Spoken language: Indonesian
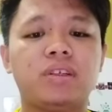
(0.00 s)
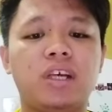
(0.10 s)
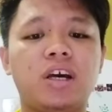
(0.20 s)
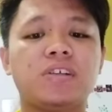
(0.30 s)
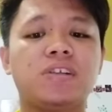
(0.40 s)

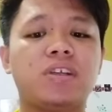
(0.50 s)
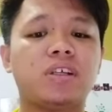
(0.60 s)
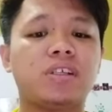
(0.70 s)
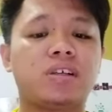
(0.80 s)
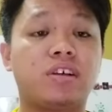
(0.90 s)
yang
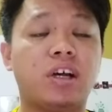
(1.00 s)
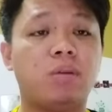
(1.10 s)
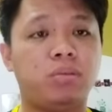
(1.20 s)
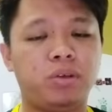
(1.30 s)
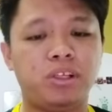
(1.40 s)
sentiasa
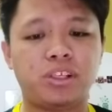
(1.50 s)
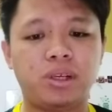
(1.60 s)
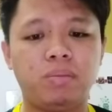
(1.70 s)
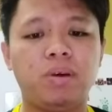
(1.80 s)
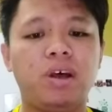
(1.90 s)
kekal
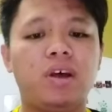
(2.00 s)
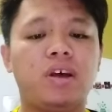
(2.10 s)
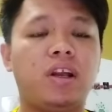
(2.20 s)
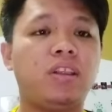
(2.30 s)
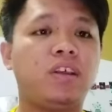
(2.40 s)
berprinsip
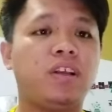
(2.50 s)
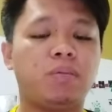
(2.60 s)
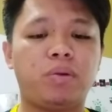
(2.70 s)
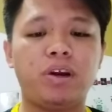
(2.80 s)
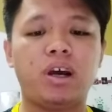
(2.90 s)
dan
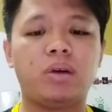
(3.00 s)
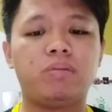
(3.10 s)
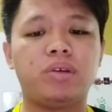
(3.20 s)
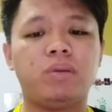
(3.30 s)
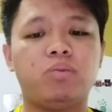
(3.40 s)
tidak pernah
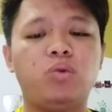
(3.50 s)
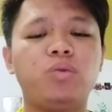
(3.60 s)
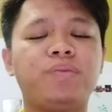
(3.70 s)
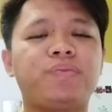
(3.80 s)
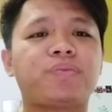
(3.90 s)

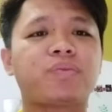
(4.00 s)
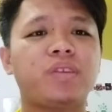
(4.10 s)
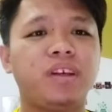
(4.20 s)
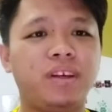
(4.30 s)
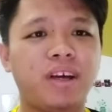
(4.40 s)
menipu
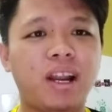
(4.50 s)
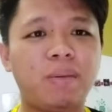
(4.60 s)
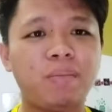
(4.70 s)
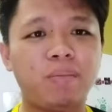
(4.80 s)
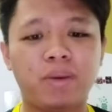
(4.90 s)

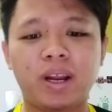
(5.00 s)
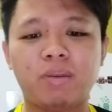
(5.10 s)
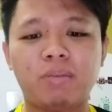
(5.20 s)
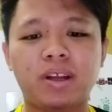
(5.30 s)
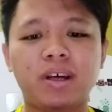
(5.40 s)
dalam
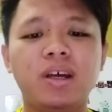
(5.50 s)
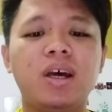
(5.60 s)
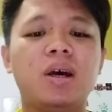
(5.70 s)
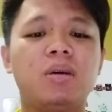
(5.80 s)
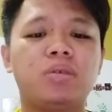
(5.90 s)
mana-mana
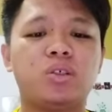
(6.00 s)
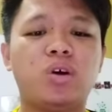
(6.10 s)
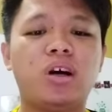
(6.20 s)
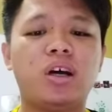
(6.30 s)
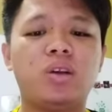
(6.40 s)

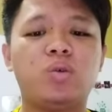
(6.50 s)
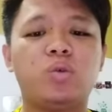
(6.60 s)
perjuangan